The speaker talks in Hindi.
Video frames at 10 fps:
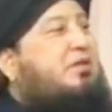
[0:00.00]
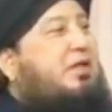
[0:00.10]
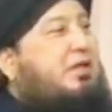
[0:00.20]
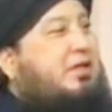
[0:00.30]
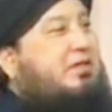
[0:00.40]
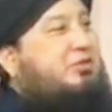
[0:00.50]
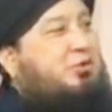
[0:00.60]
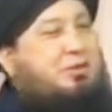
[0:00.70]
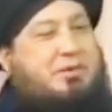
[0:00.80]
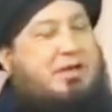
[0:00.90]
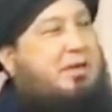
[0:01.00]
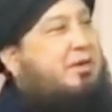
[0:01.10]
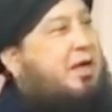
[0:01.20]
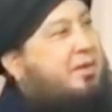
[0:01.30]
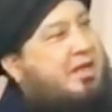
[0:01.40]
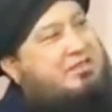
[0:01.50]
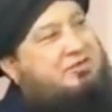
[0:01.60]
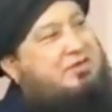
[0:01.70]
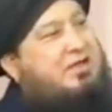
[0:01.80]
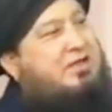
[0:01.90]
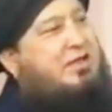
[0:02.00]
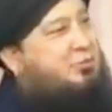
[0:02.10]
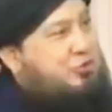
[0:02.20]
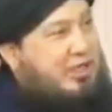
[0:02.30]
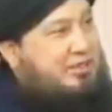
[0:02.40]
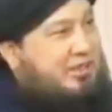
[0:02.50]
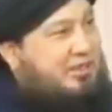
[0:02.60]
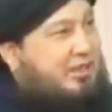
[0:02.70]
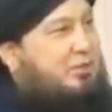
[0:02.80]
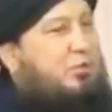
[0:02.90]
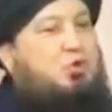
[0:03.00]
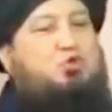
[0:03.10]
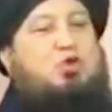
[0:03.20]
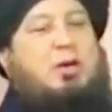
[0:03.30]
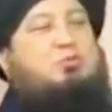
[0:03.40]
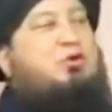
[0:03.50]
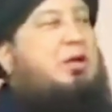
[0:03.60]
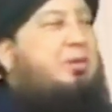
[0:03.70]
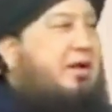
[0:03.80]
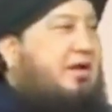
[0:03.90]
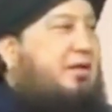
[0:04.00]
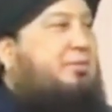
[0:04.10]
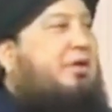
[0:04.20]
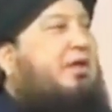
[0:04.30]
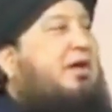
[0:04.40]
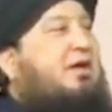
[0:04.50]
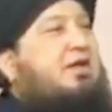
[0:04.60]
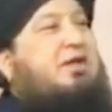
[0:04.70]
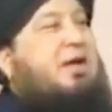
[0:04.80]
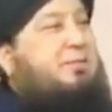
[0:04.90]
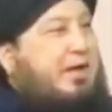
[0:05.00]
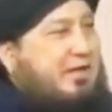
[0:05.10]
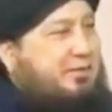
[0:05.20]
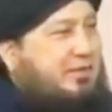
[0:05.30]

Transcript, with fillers: यानी अगर कोई अपना नाम रहमान से रखना चाहे वो जायज़ नहीं बल्कि उसको अब्दुल रहमान रखना पड़ेगा कि रहमान का